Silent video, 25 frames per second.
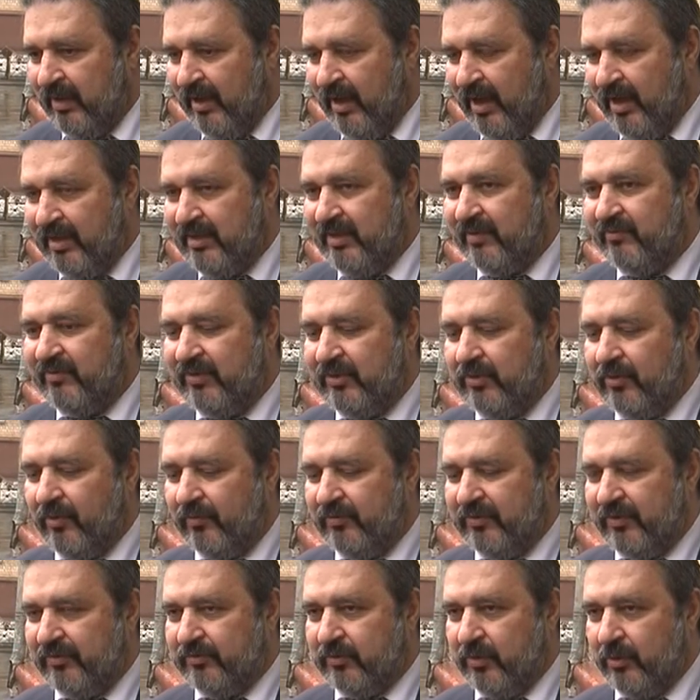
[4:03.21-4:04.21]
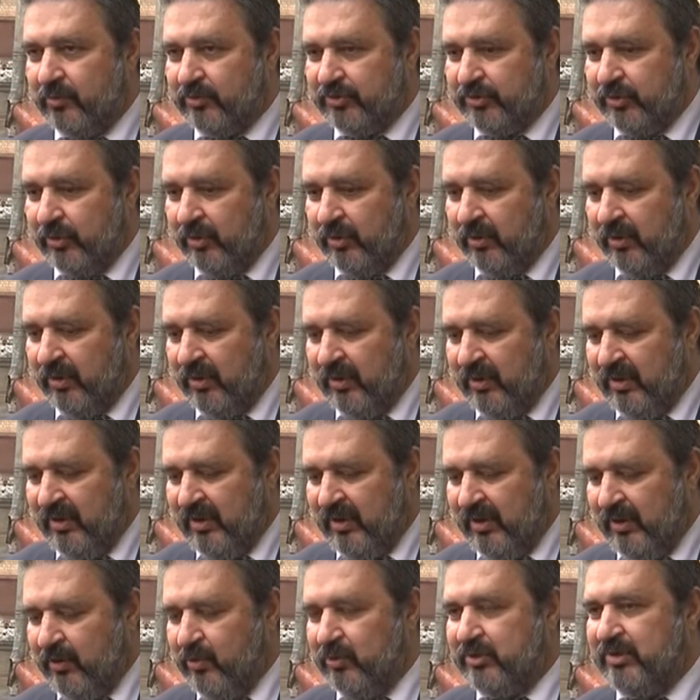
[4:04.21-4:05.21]
Они виновны в том, что
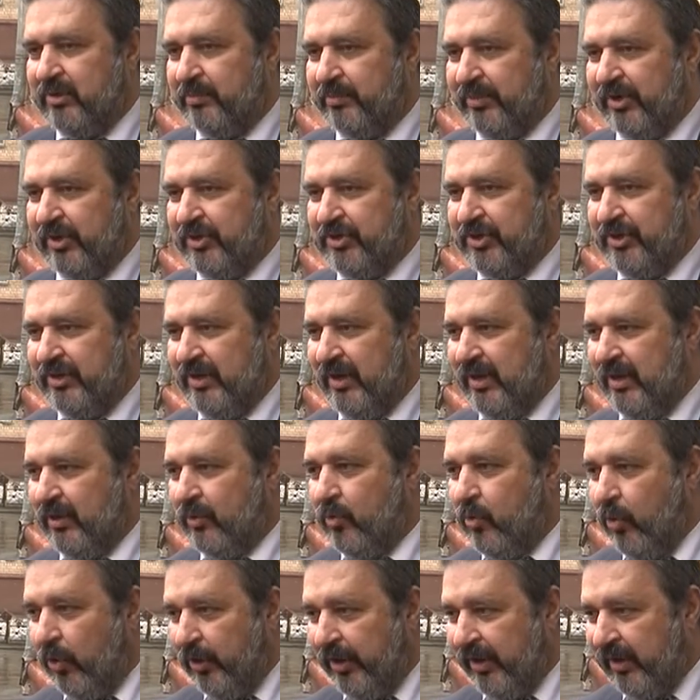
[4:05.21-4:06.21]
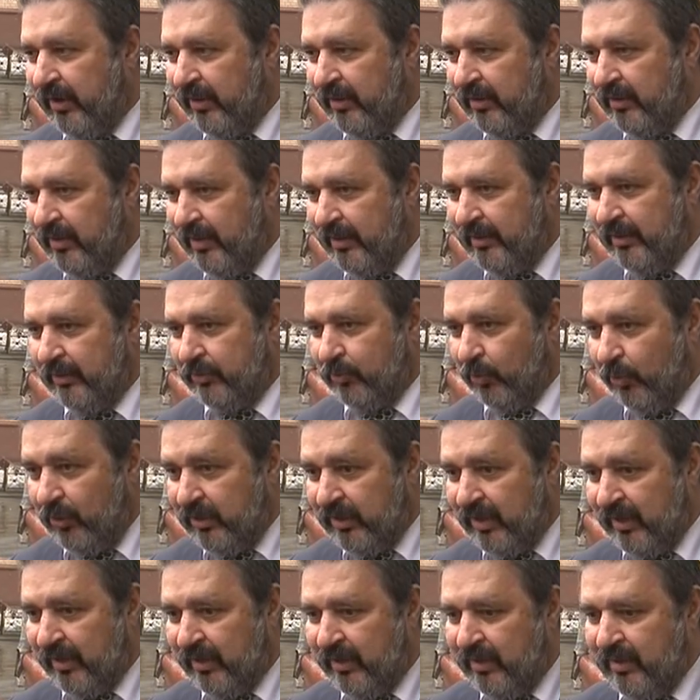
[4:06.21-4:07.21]
людям причинили горе, и не
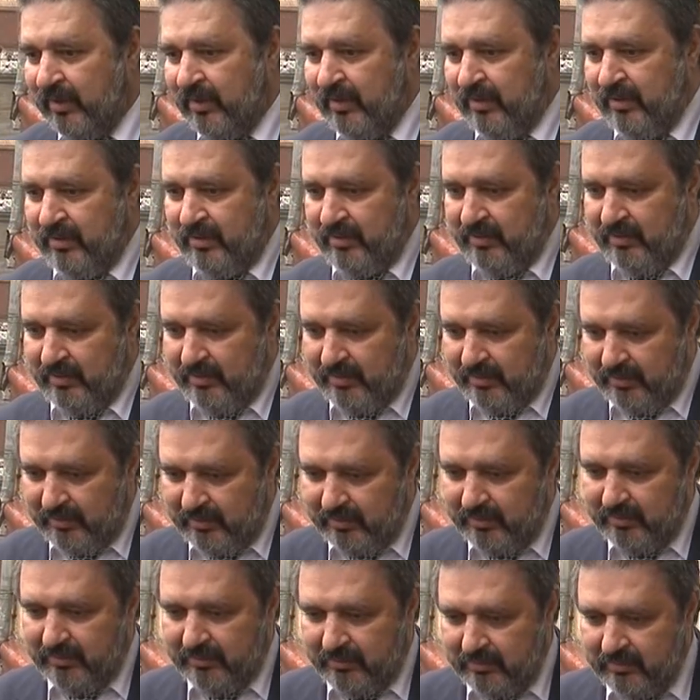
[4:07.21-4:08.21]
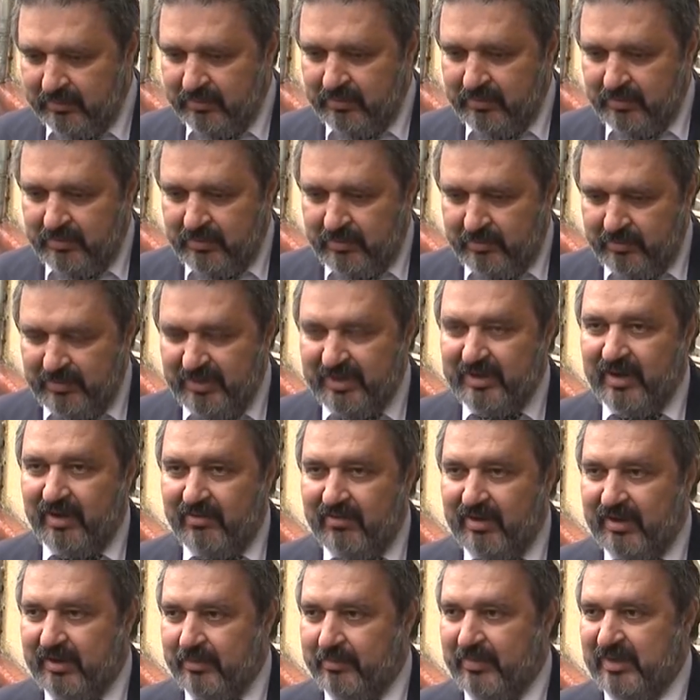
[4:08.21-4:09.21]
только э, мы
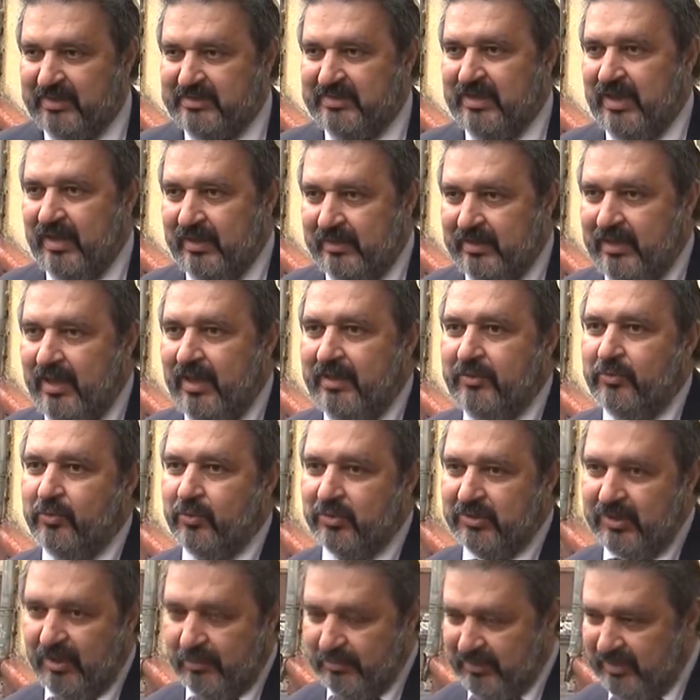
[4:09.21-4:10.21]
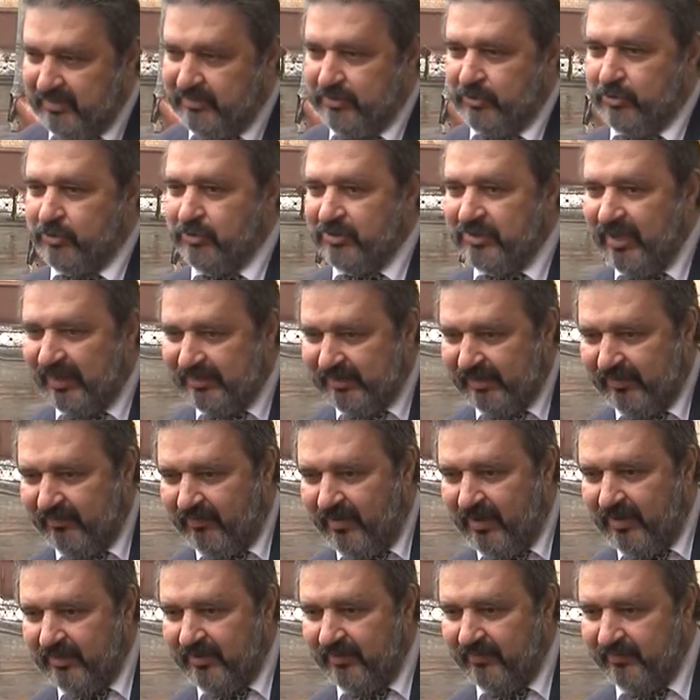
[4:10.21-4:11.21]
говорим о Саакяне, но там есть еще
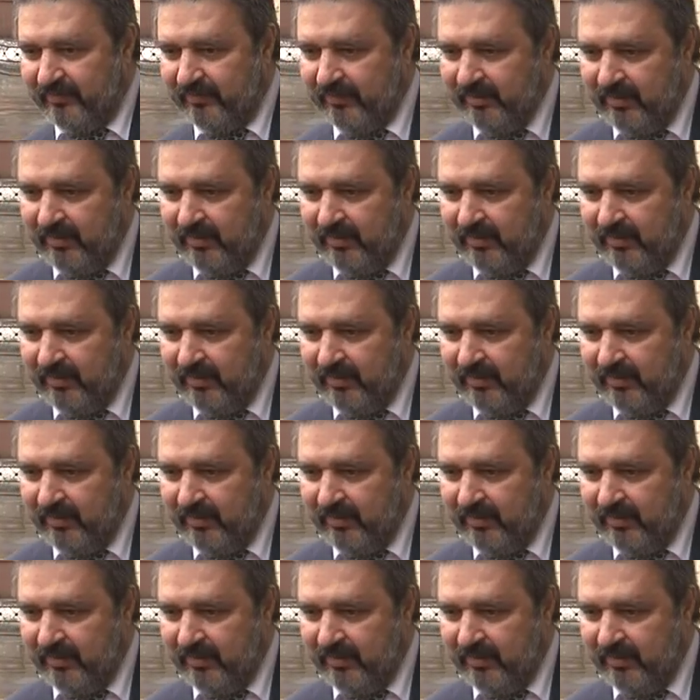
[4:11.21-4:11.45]
Сатриванов.